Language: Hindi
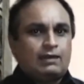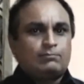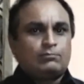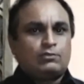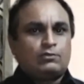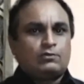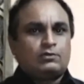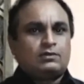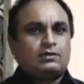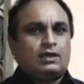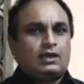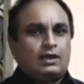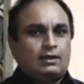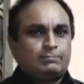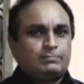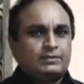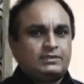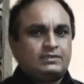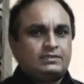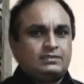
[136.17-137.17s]
आम लोग
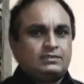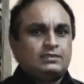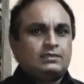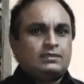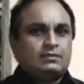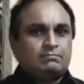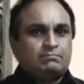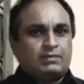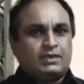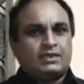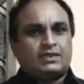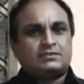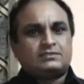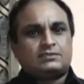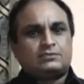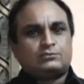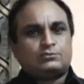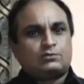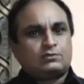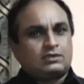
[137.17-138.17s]
अपनी
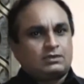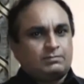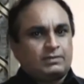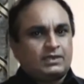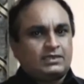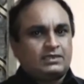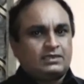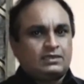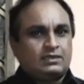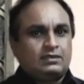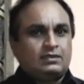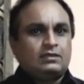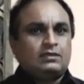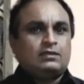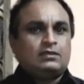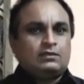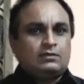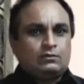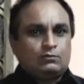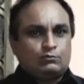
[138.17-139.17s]
मेहनत की जो कमाई है
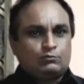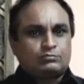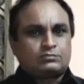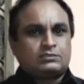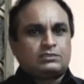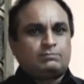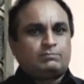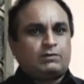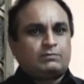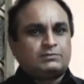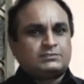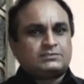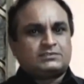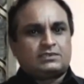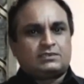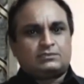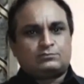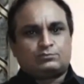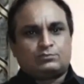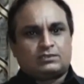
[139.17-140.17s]
उसकी
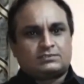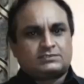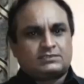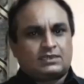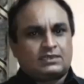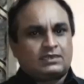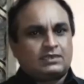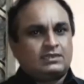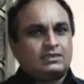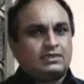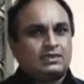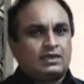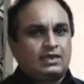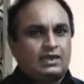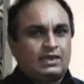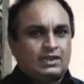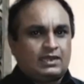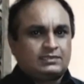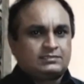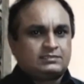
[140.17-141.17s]
भविष्य की सुरक्षा के लिए
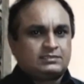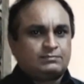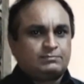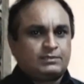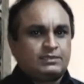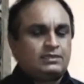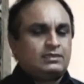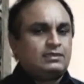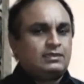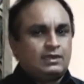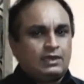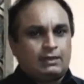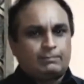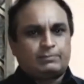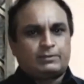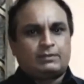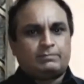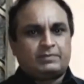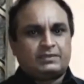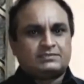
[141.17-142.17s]
एल में
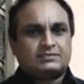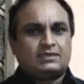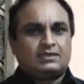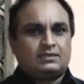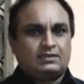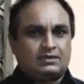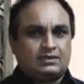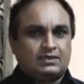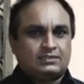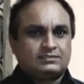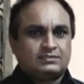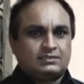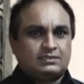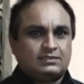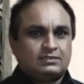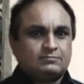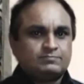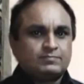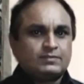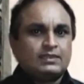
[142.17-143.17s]
अपना पैसा लगाते
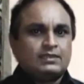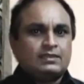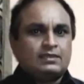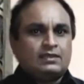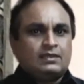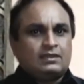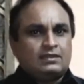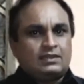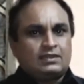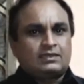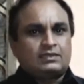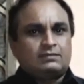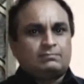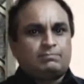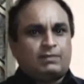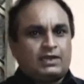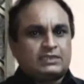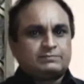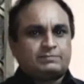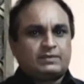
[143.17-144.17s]
हैं
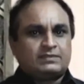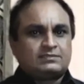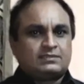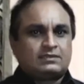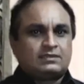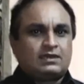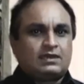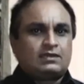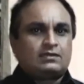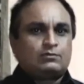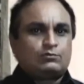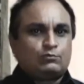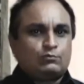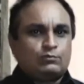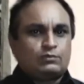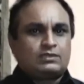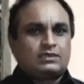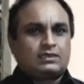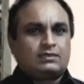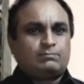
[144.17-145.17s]
लेकिन भाजपा सरकार
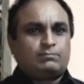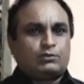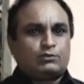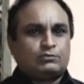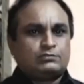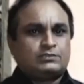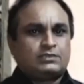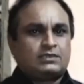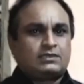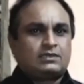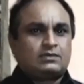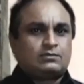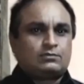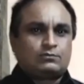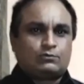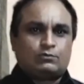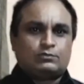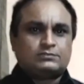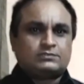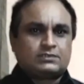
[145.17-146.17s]
उनके भरोसे
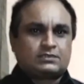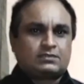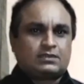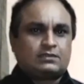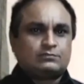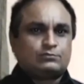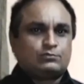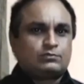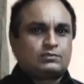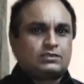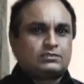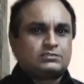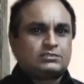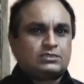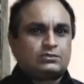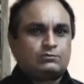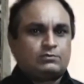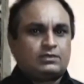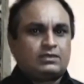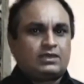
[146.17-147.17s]
को चकनाचूर
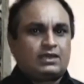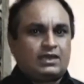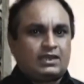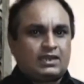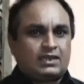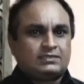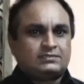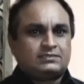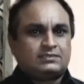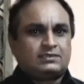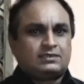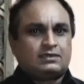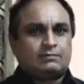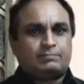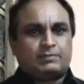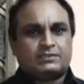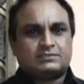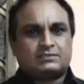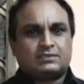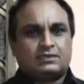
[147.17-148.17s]
करते हुए एल का
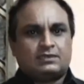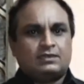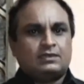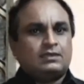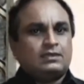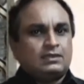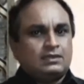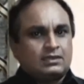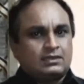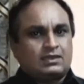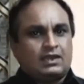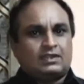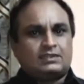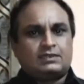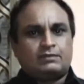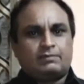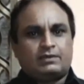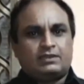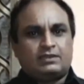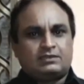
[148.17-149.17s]
पैसा
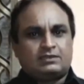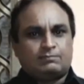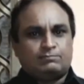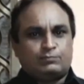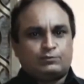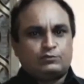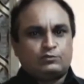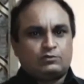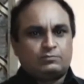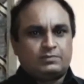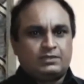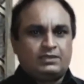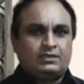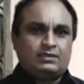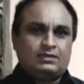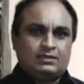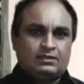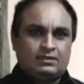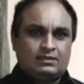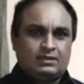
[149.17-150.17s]
घाटे वाली कंपनियों में
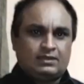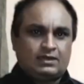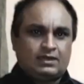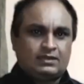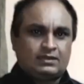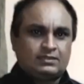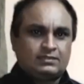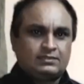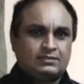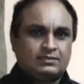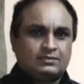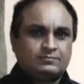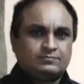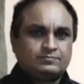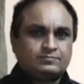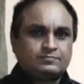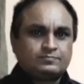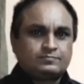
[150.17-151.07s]
लगा रही है